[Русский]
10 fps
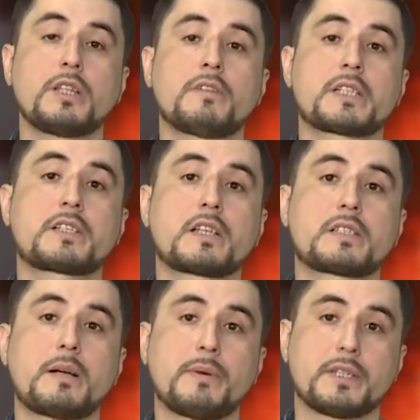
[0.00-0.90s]
январских
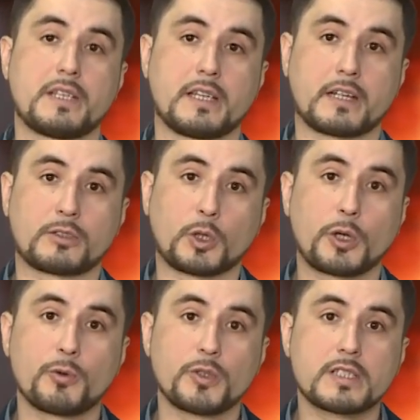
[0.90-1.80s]
событий,
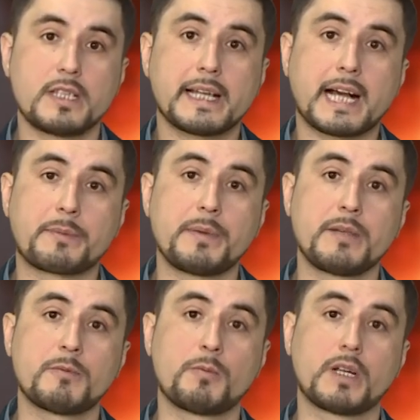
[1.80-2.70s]
которые унесли как
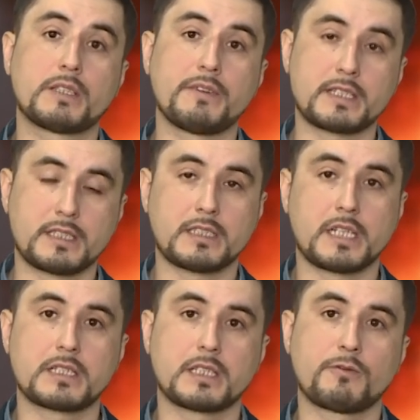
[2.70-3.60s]
минимум
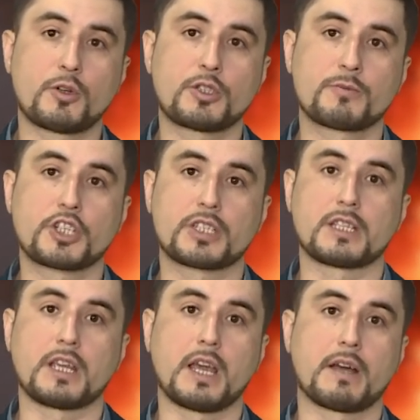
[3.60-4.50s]
238
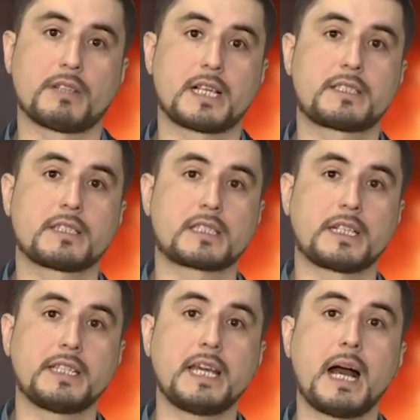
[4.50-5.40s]
жизней, власти
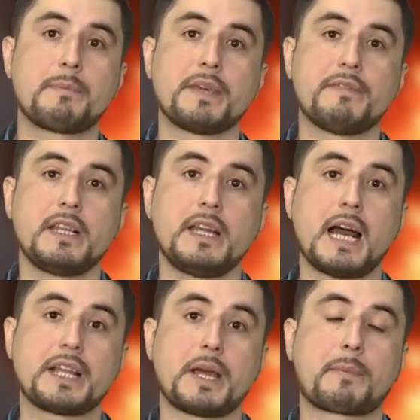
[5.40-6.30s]
страны объявили
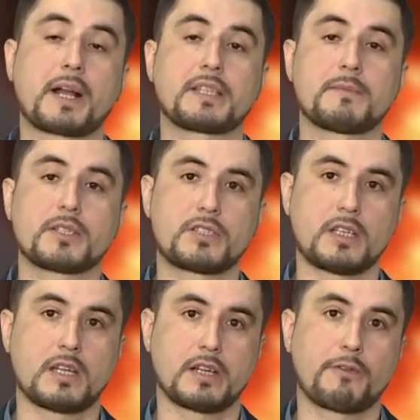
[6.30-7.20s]
о
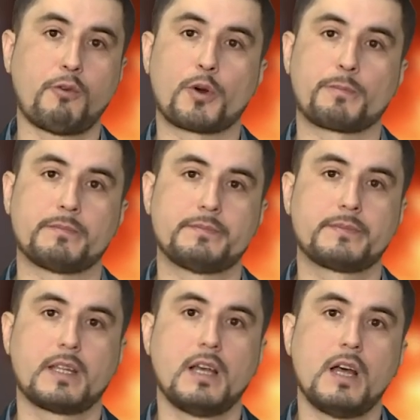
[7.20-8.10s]
необходимости реформ.
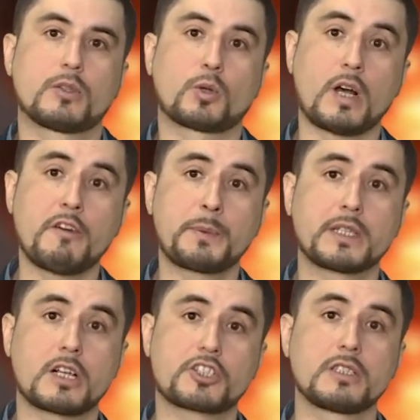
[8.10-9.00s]
Токаев
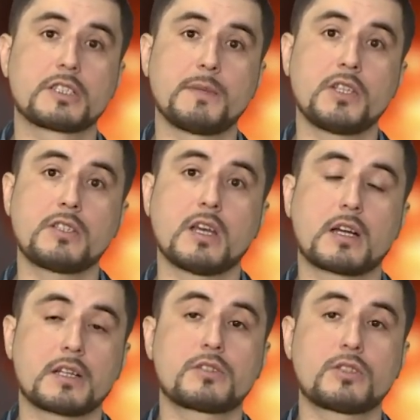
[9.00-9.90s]
предложил изменить
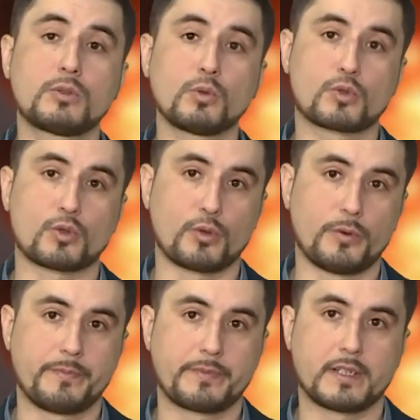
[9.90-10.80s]
Конституцию.
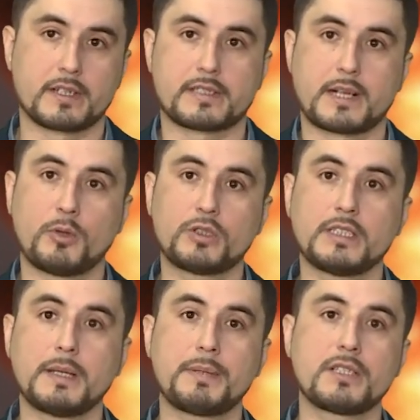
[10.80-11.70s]

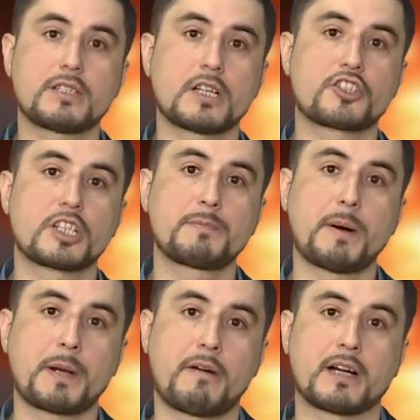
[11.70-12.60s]
Разработано 56
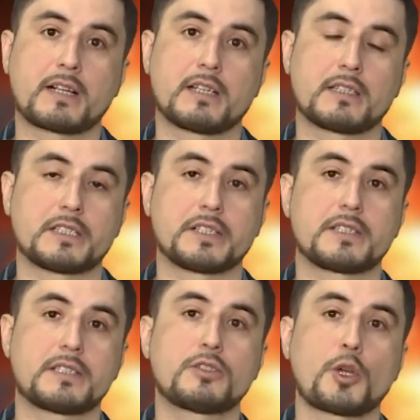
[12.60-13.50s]
поправок к
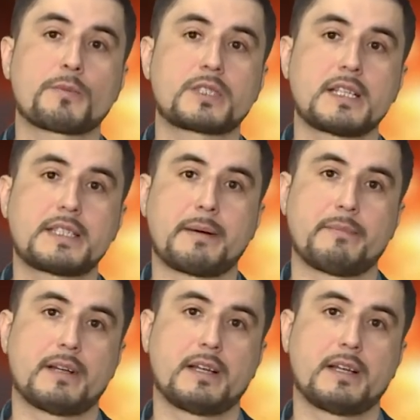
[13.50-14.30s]
33 статьям.